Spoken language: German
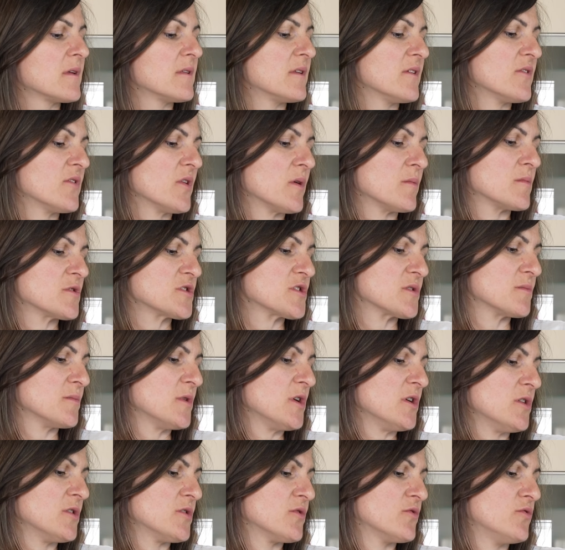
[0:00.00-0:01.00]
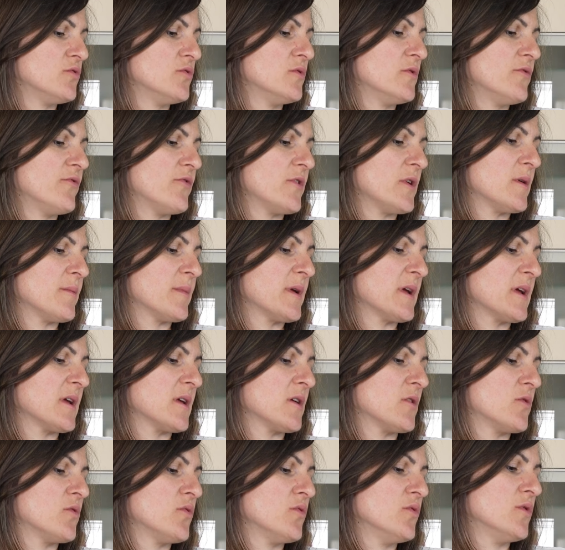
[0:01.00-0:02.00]
das haben wir schon gemacht, Kugelformen,
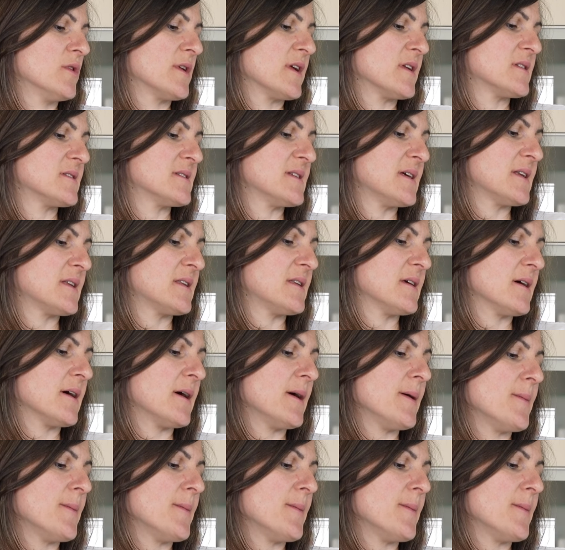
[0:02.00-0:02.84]
gekühlt etc.